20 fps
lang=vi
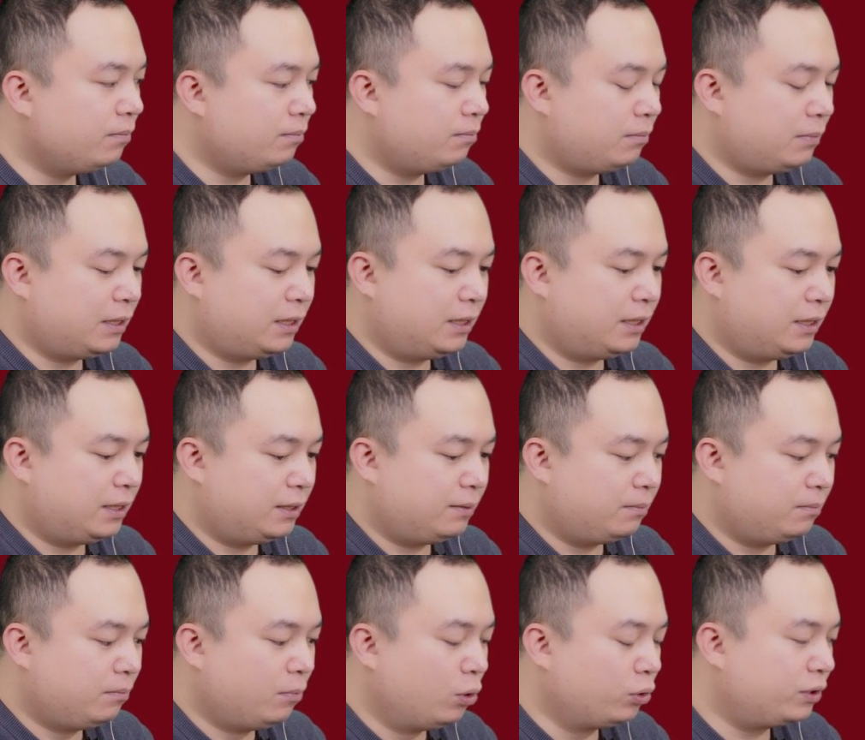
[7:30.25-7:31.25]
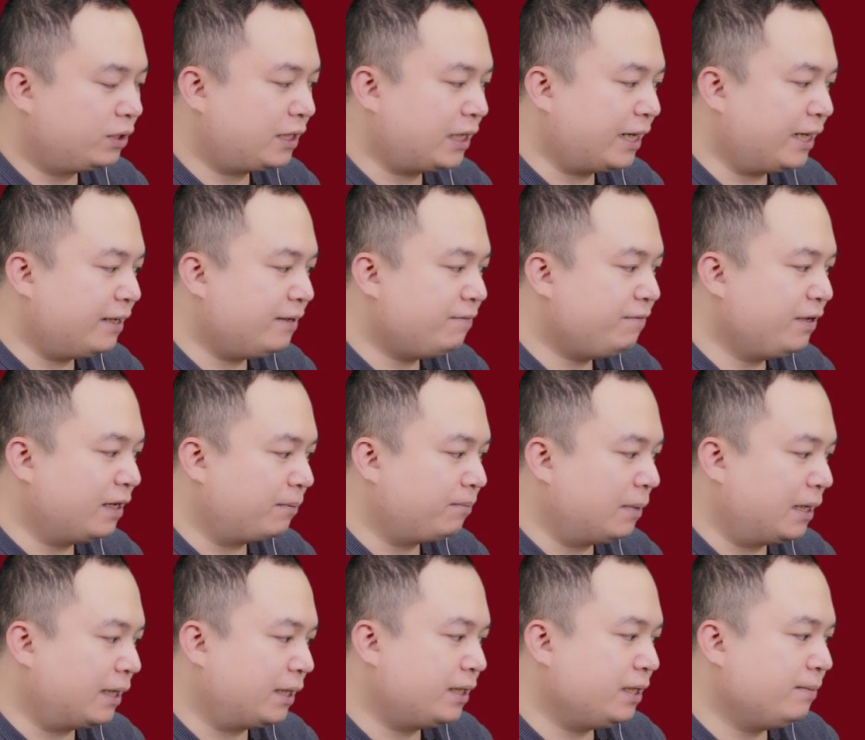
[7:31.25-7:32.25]
mà một cái việc
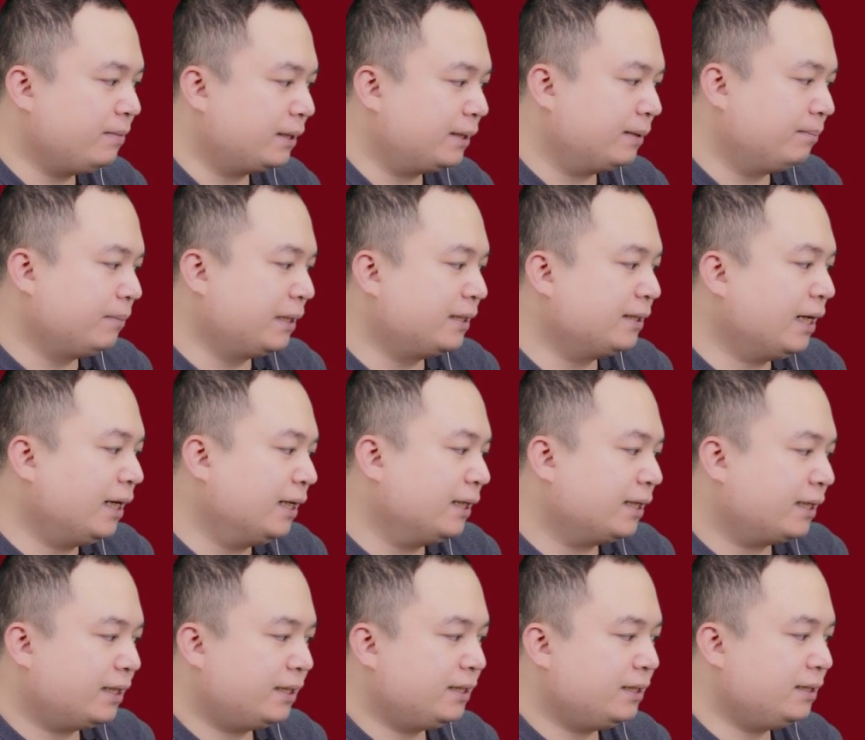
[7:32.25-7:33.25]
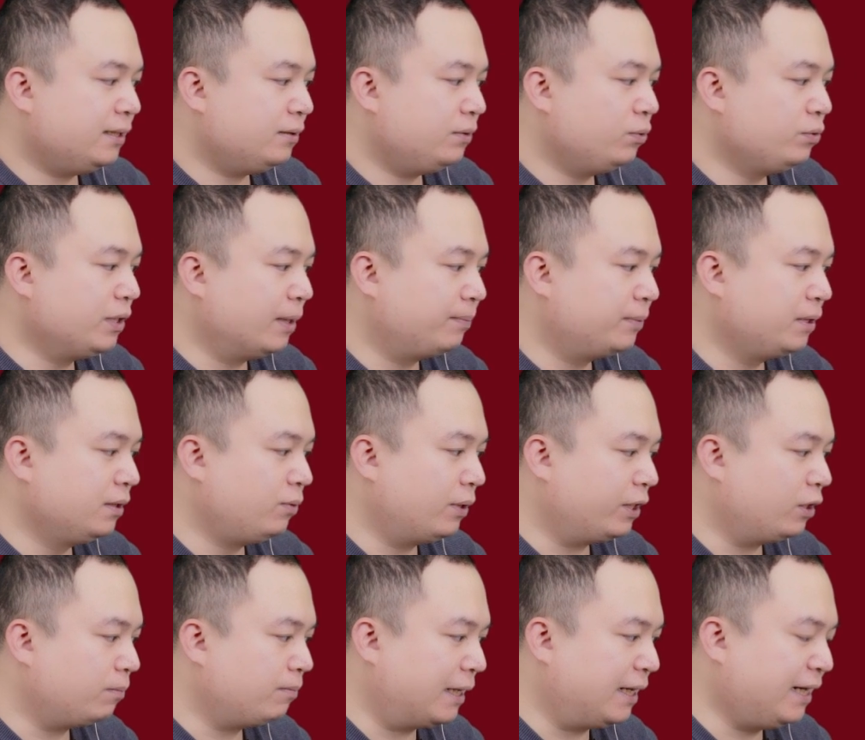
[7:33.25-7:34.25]
mà khi mà mình tăng cái thu nhập từ
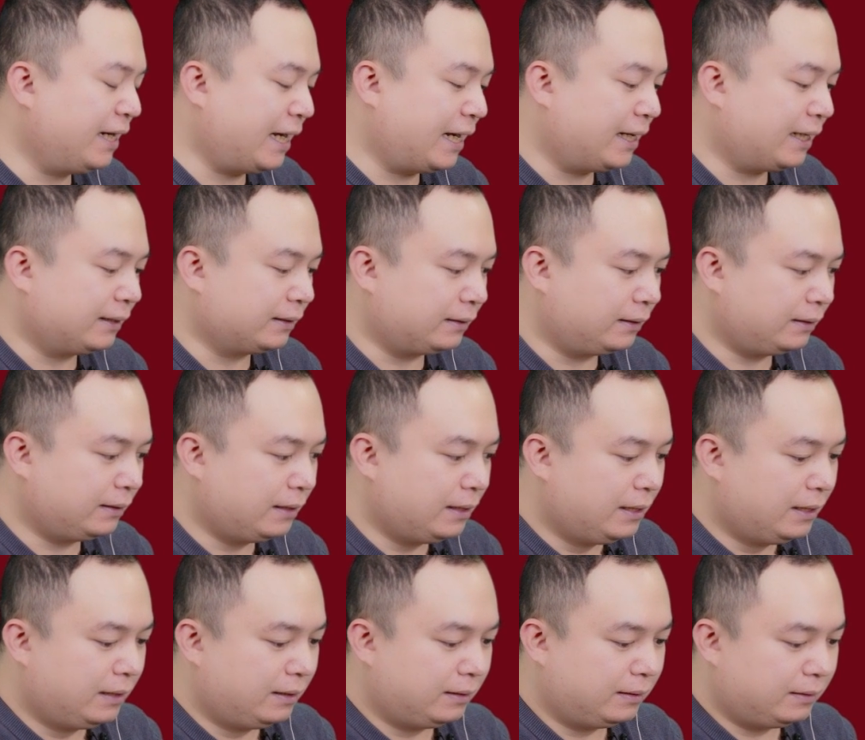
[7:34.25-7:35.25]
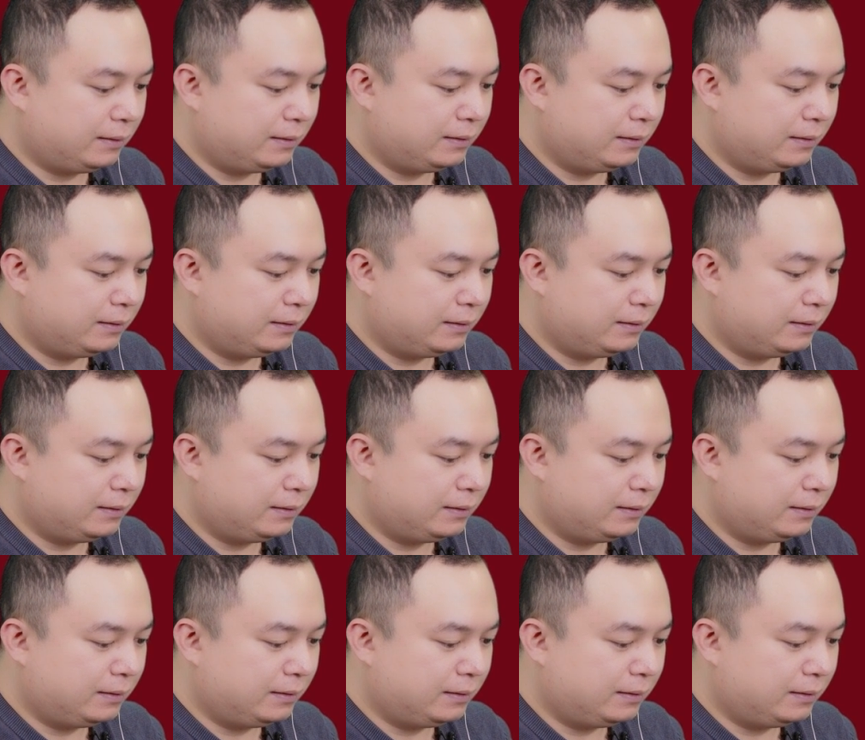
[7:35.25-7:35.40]
hoạt động bán lẻ uh,